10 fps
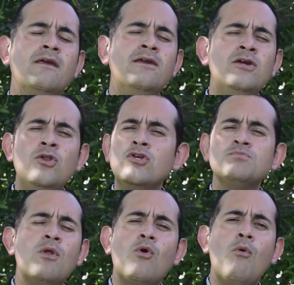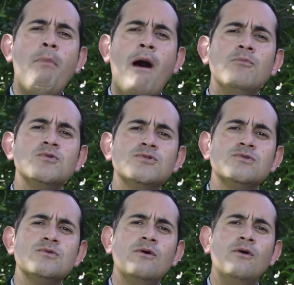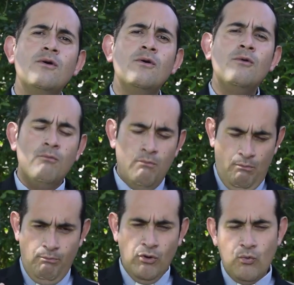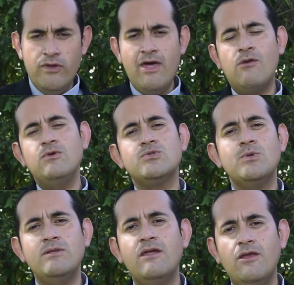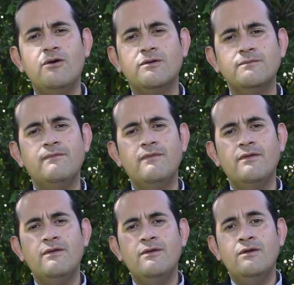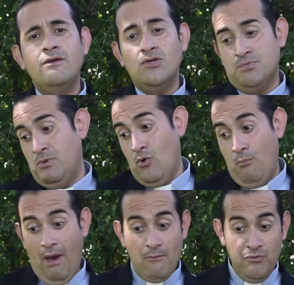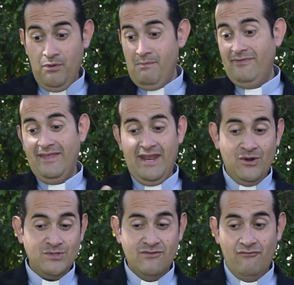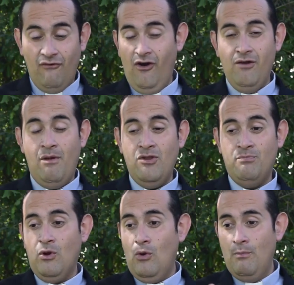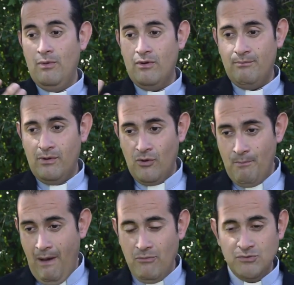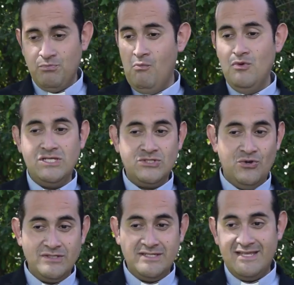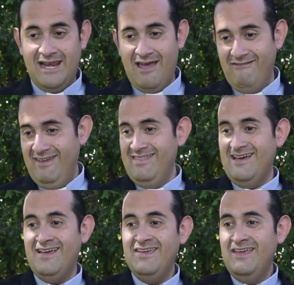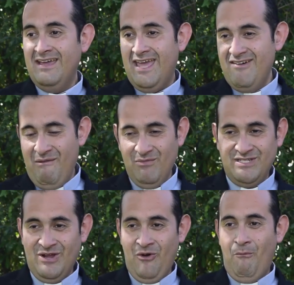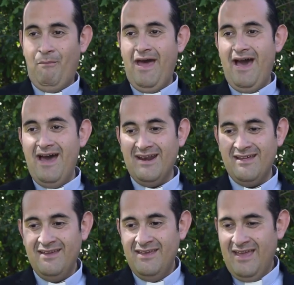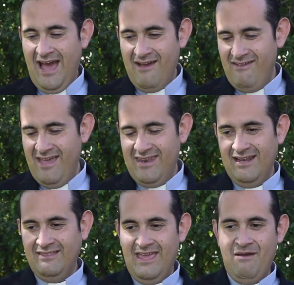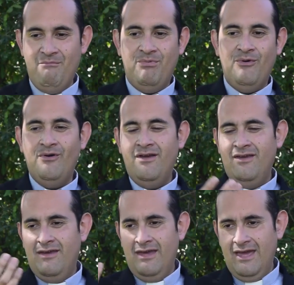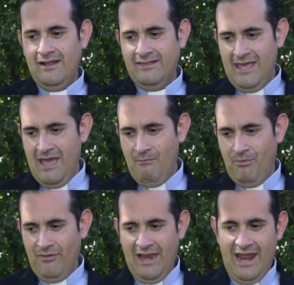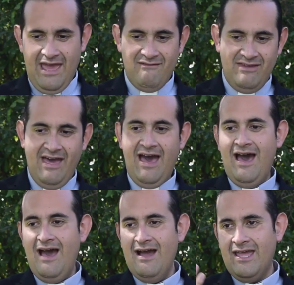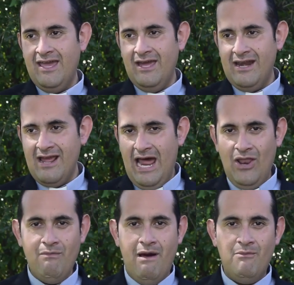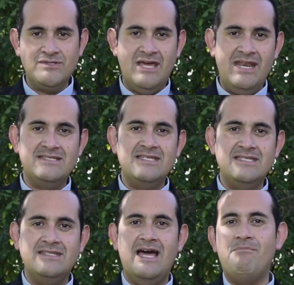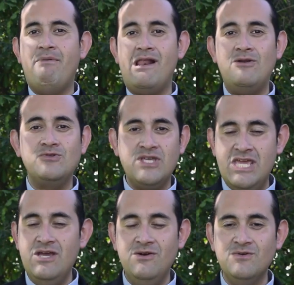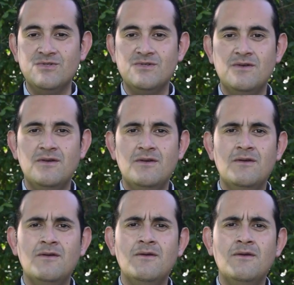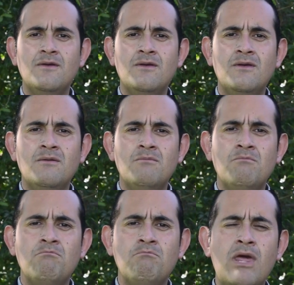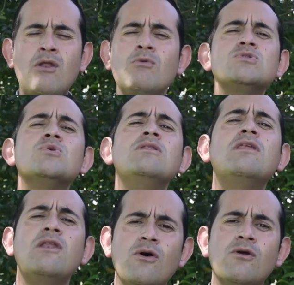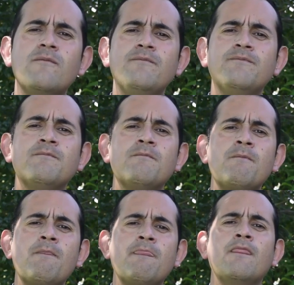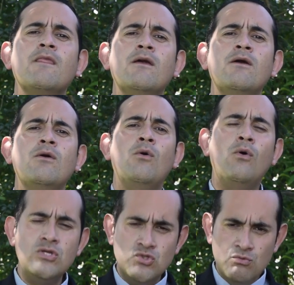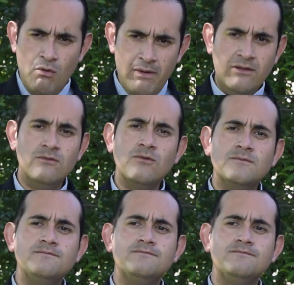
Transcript: y no nos preocupamos por cuidar nuestro interior. Nos preocupamos por mantenernos en forma, nos preocupamos por muchas cosas en la vida, qué vamos a comprar, a ah, bien el tiempo el tiempo de la Navidad, qué regalos vamos a necesitar para los hijos. Pero nuestro interior, hoy es un momento,